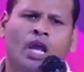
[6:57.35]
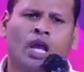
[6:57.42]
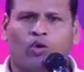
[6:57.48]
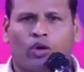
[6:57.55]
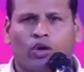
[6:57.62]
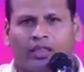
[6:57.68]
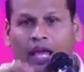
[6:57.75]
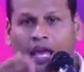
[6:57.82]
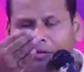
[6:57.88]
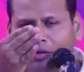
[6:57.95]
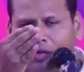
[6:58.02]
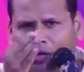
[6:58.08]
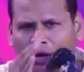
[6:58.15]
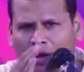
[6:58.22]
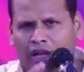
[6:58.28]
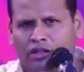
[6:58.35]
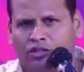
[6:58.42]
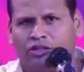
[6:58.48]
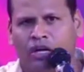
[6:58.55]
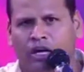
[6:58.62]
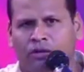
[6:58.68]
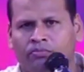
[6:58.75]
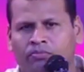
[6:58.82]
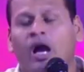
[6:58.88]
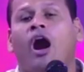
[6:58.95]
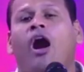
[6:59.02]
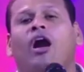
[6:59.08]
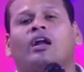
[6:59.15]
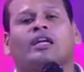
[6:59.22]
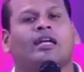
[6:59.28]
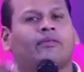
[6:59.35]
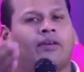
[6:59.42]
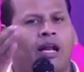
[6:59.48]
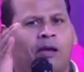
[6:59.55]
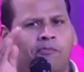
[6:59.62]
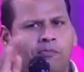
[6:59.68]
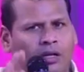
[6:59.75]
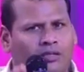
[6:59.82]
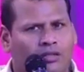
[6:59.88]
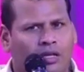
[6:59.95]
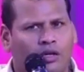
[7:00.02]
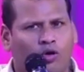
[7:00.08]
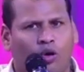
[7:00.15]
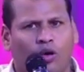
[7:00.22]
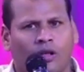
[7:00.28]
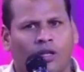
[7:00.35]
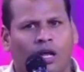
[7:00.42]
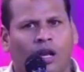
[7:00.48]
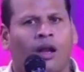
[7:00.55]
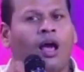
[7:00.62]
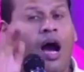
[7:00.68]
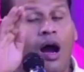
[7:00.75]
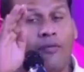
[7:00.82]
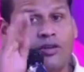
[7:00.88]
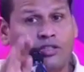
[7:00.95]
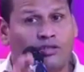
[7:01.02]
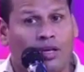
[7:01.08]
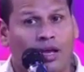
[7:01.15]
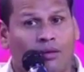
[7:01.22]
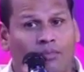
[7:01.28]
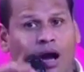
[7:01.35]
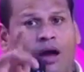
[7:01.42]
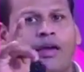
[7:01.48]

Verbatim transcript: ஒரு தேவனுடைய ஜனம் ஆண்டவரை பற்றி கொள்ளுதல் அவசியமா